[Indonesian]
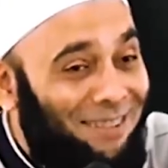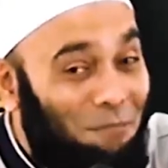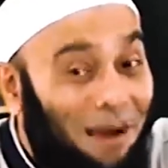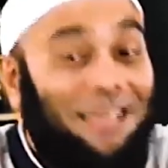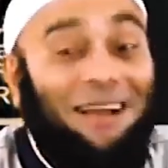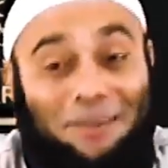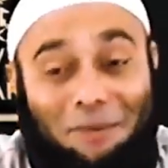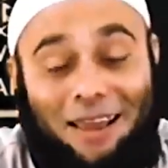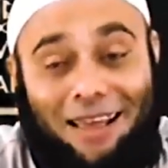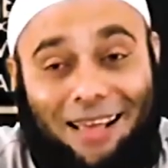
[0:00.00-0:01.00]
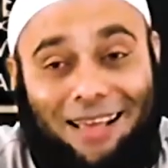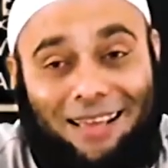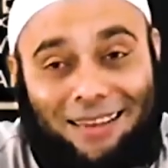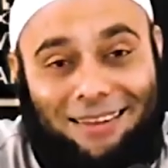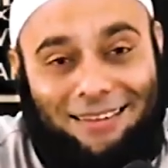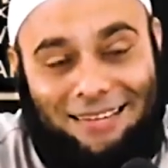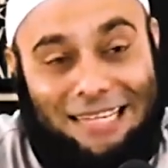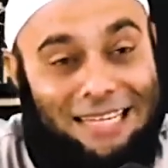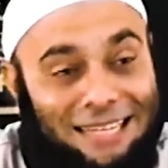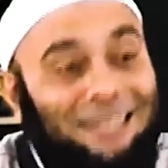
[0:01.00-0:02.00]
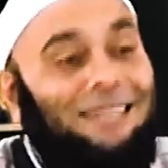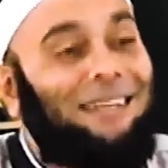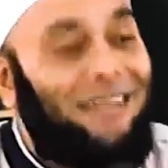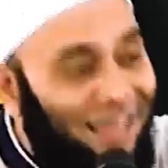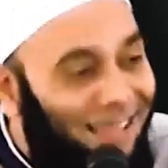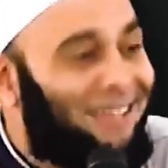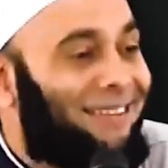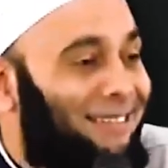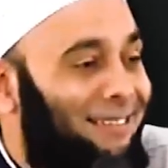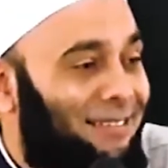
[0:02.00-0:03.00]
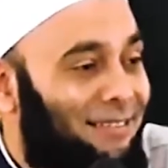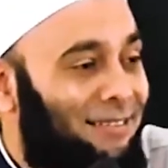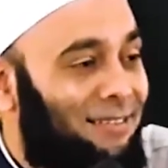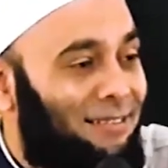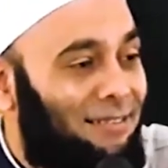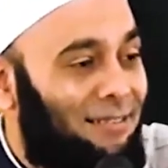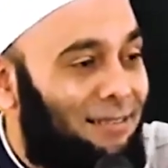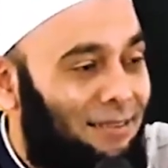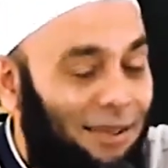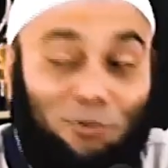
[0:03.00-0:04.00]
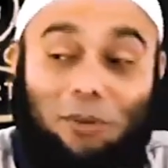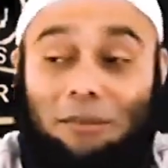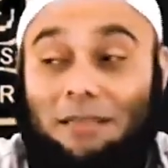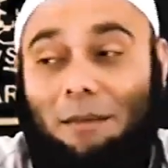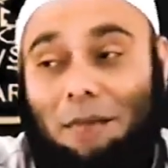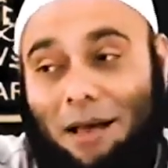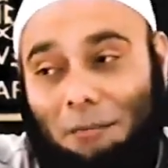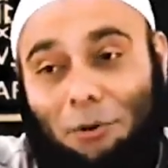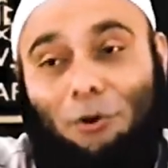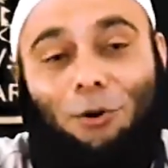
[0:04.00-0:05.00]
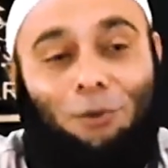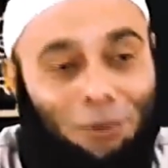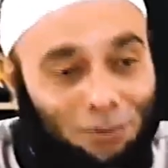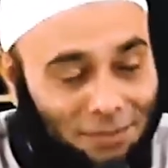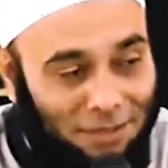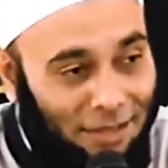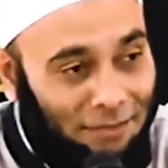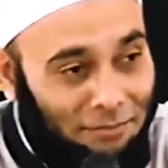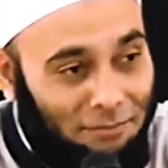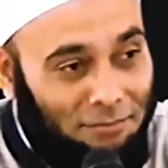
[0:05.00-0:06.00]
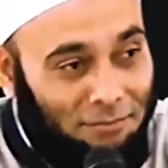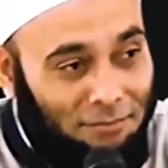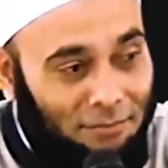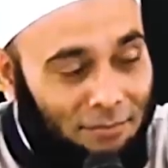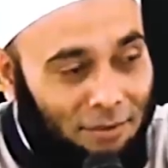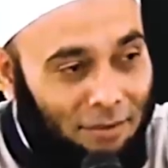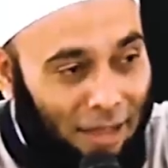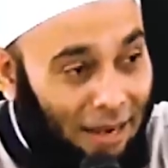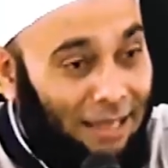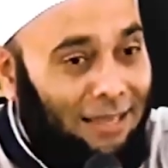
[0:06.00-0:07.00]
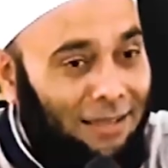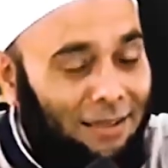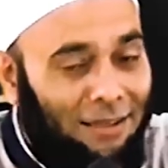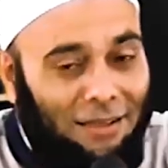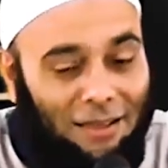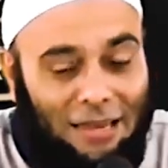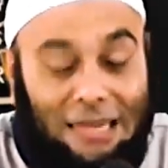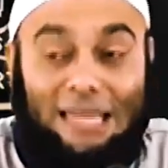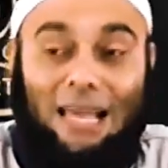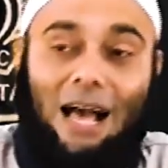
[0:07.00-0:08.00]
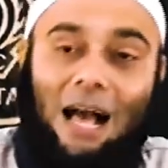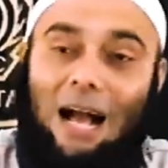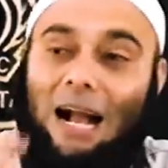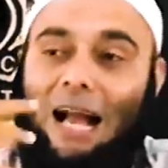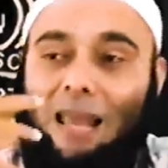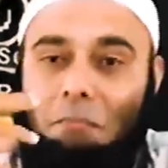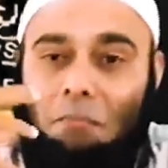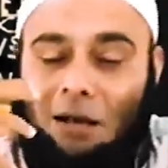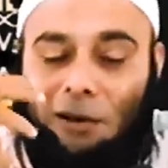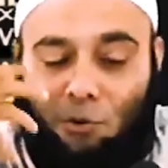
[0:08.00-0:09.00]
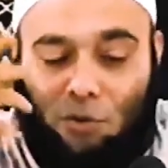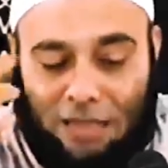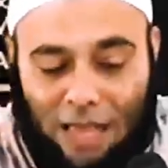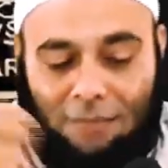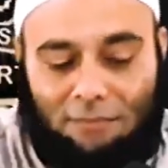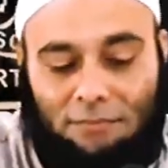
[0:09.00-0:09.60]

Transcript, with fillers: Banyak di mana? di kedelai. Itu yang pertama, belum, belum selesai. Hal lagi, dia akan merusak.